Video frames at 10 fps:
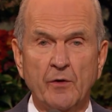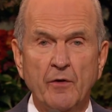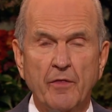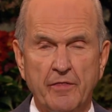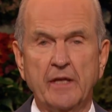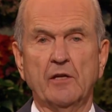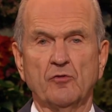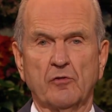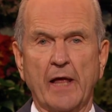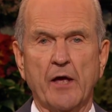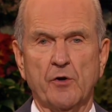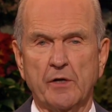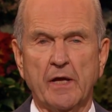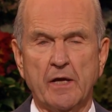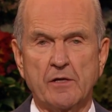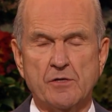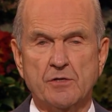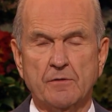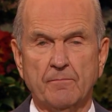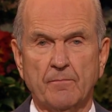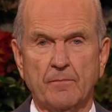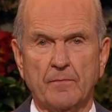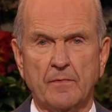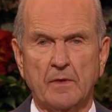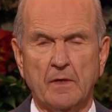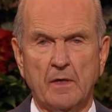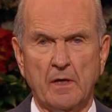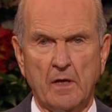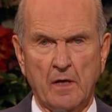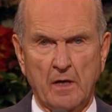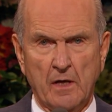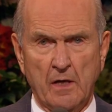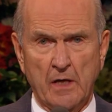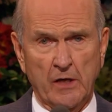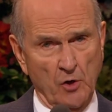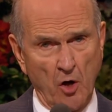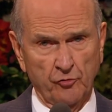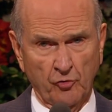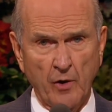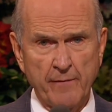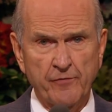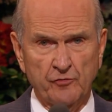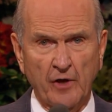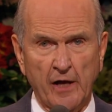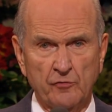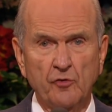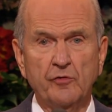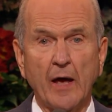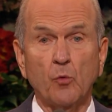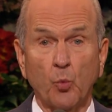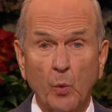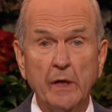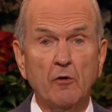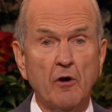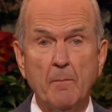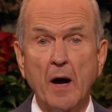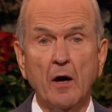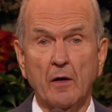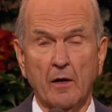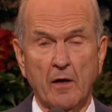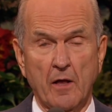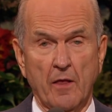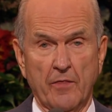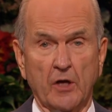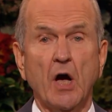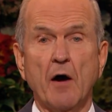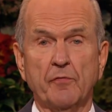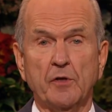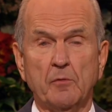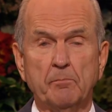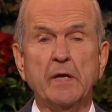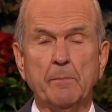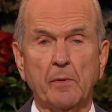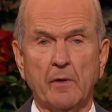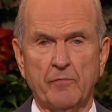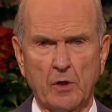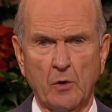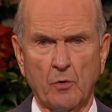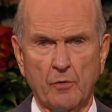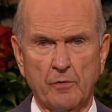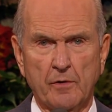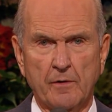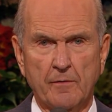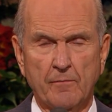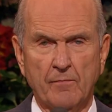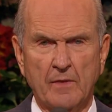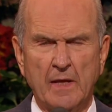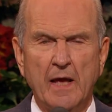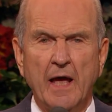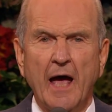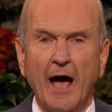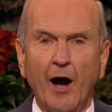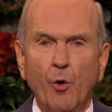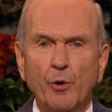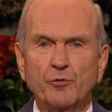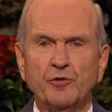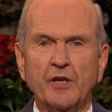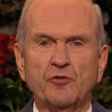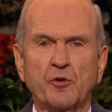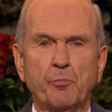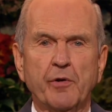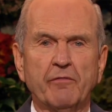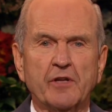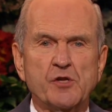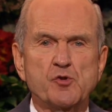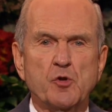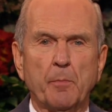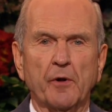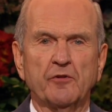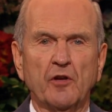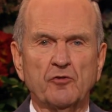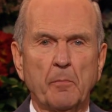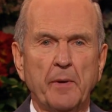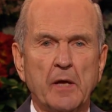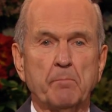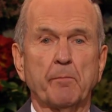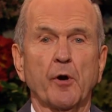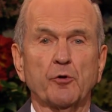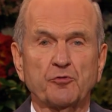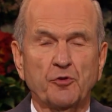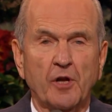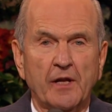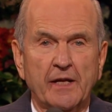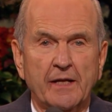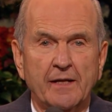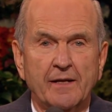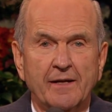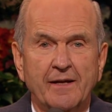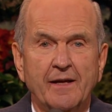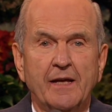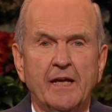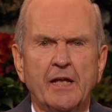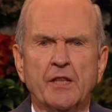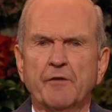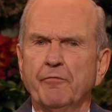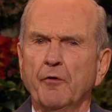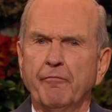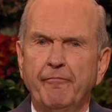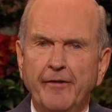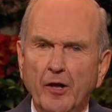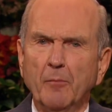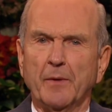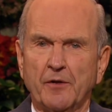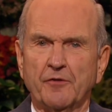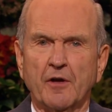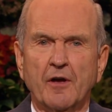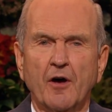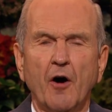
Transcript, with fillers: またモルモン書には私たちが主の制約の民に含まれていることも強調されています。これらの約束の成就に個人的に携われることは私たちの特権です。